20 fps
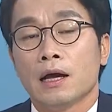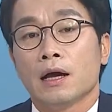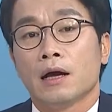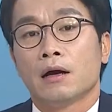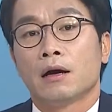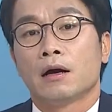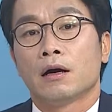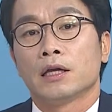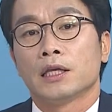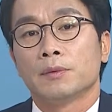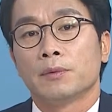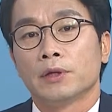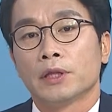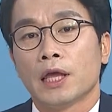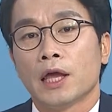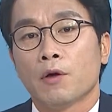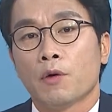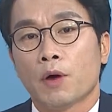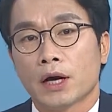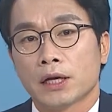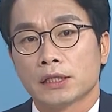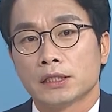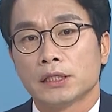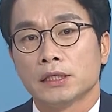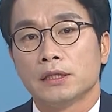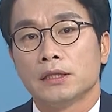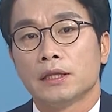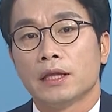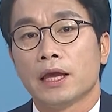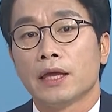아, 이번에
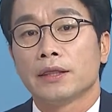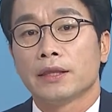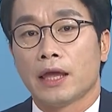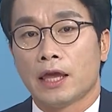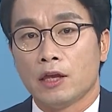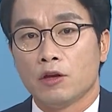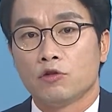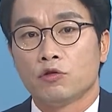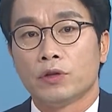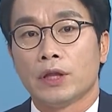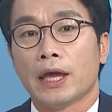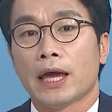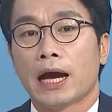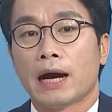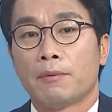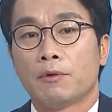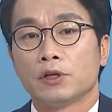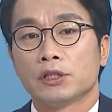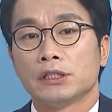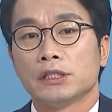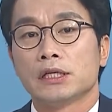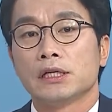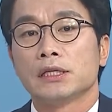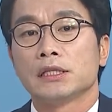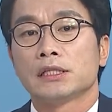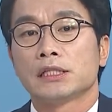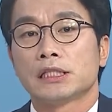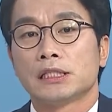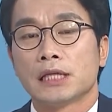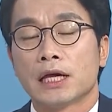확진된 A군의
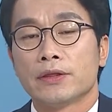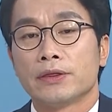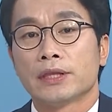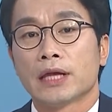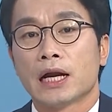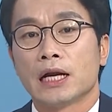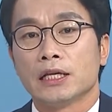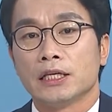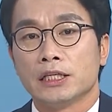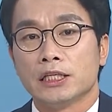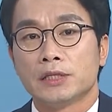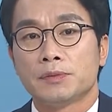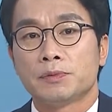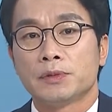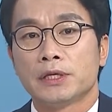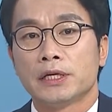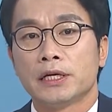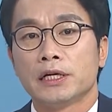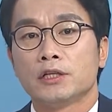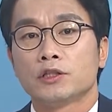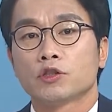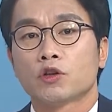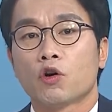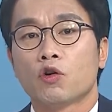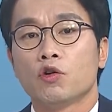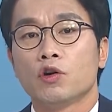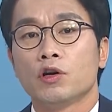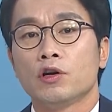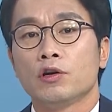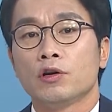아버지는 지난달 27일
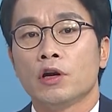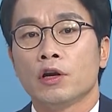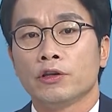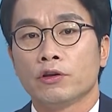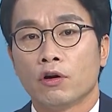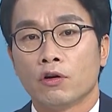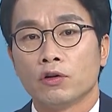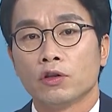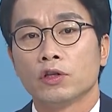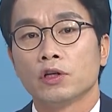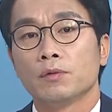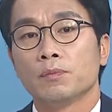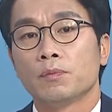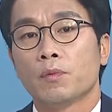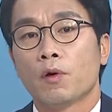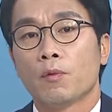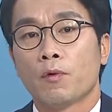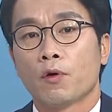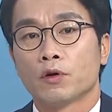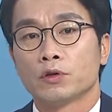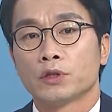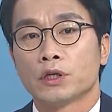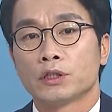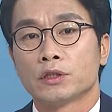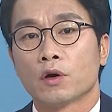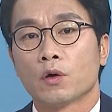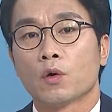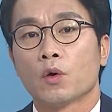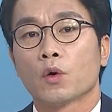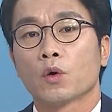서울 영등포
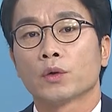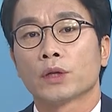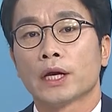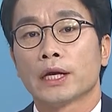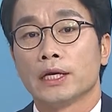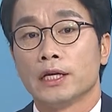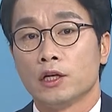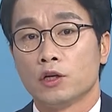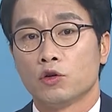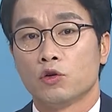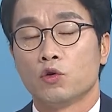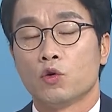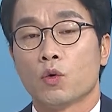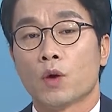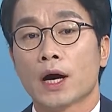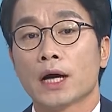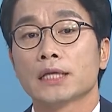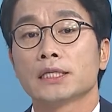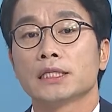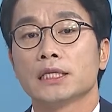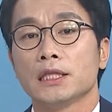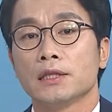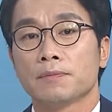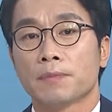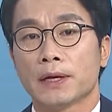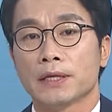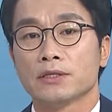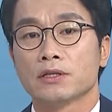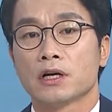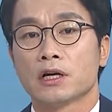보건소에서 코로나19 확진
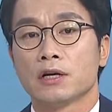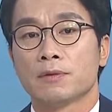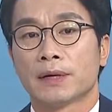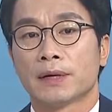판정을